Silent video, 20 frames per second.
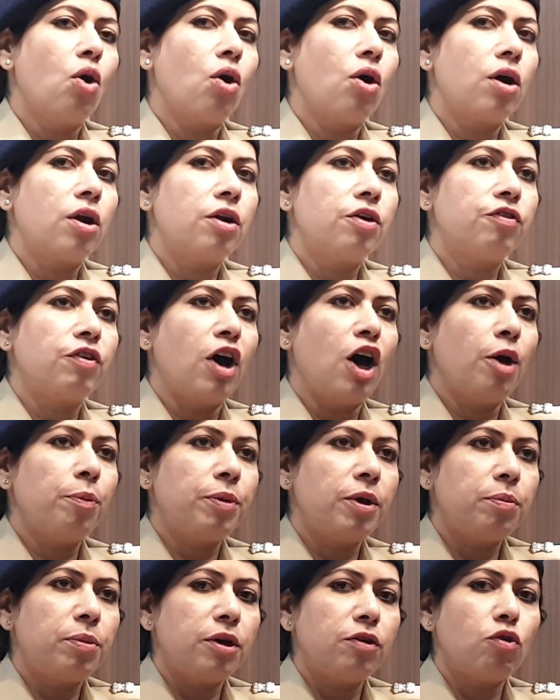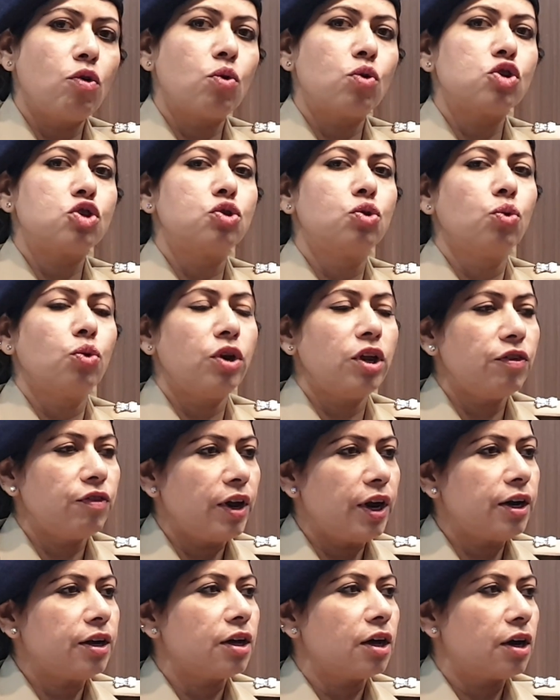और वहाँ पे भी वो कुछ दूर ही
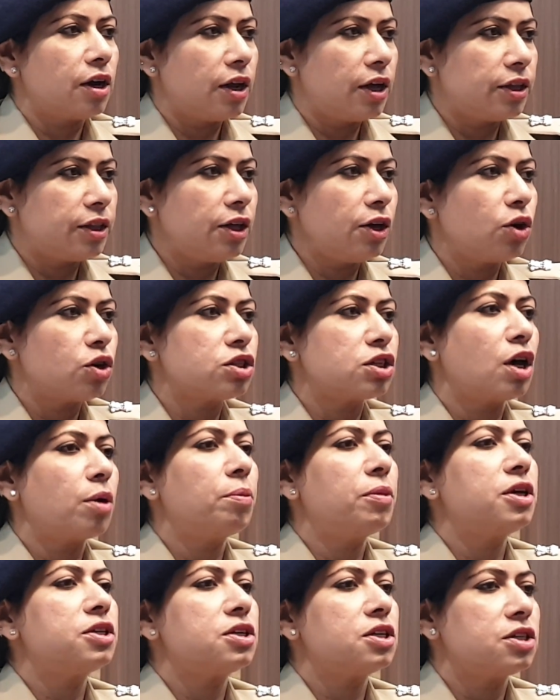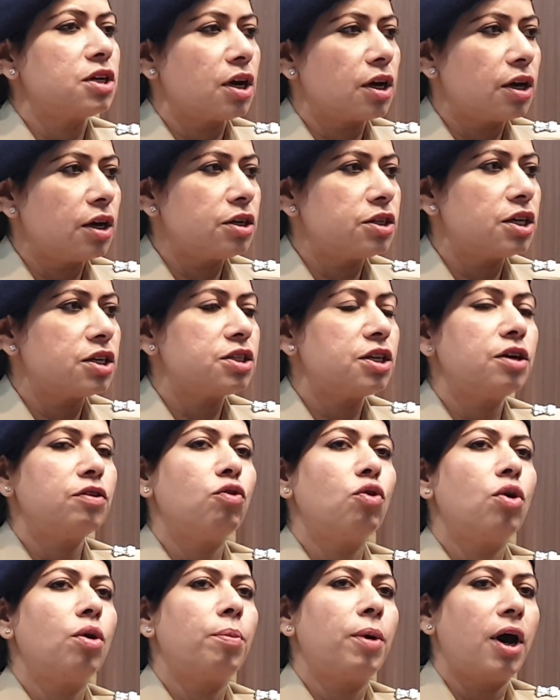वेट कर रहे थे और सामने से जाकर जैसे ही
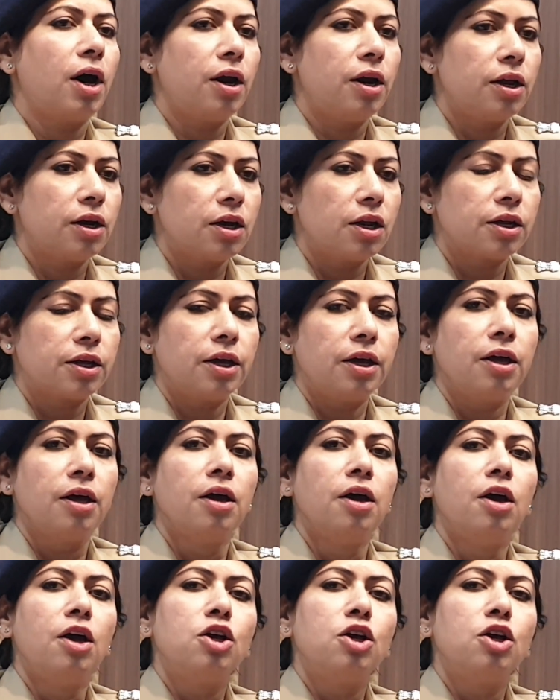वो बाहर निकल के